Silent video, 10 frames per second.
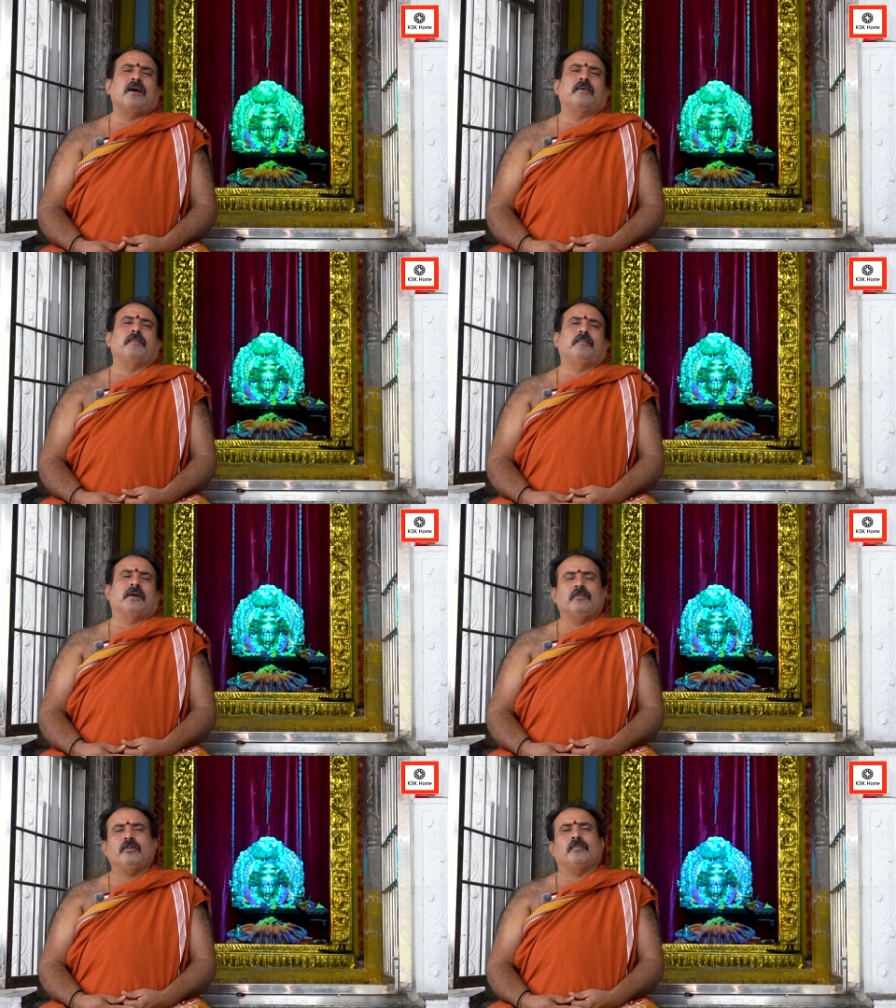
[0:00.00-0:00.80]
ఆ
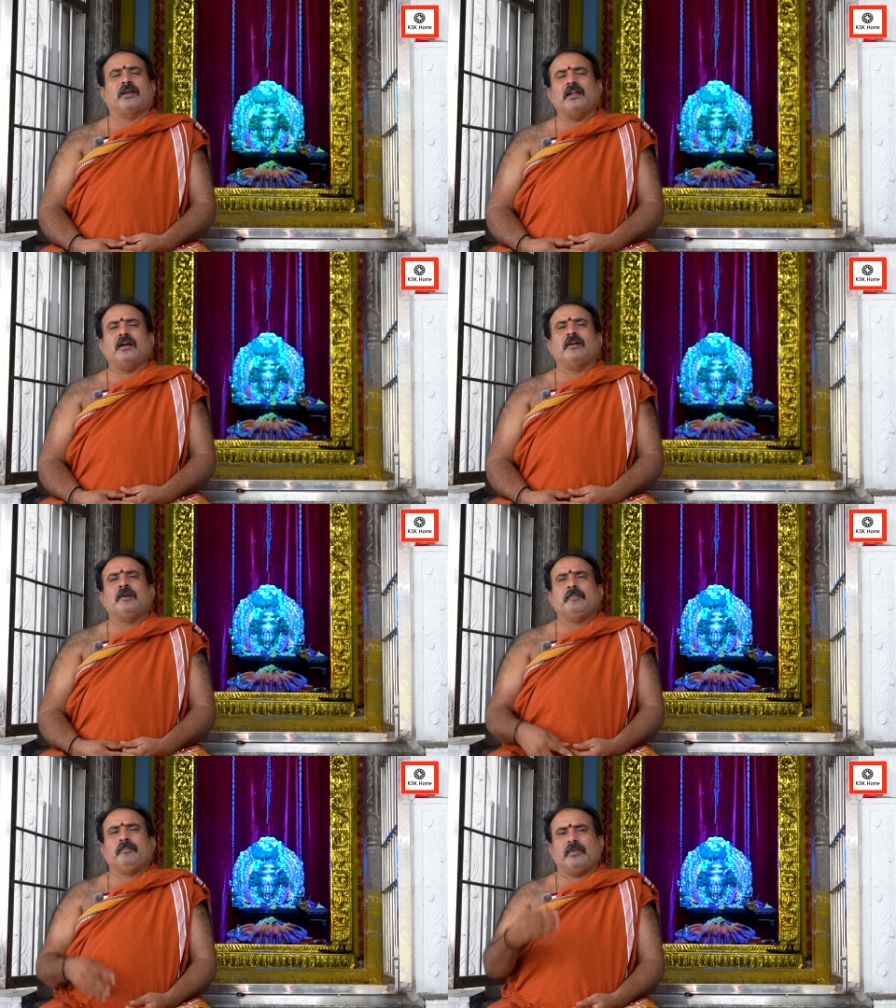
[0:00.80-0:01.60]
మనవడు మళ్ళా
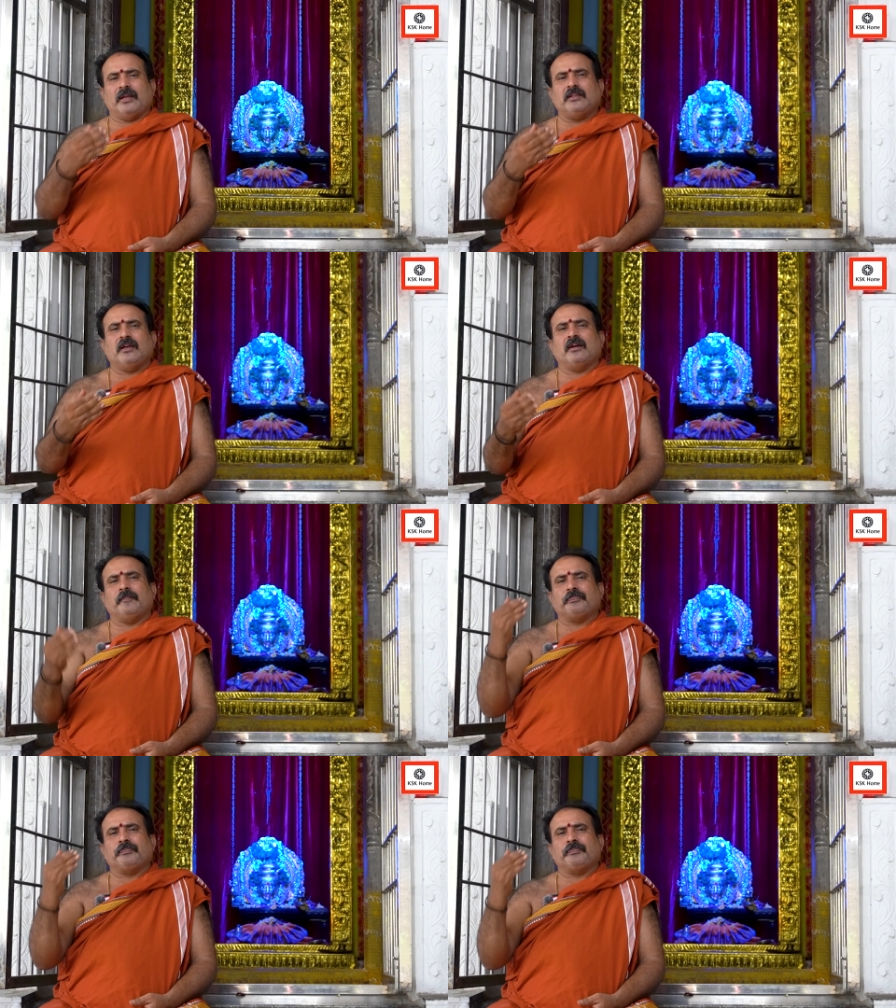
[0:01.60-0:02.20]
మిగతా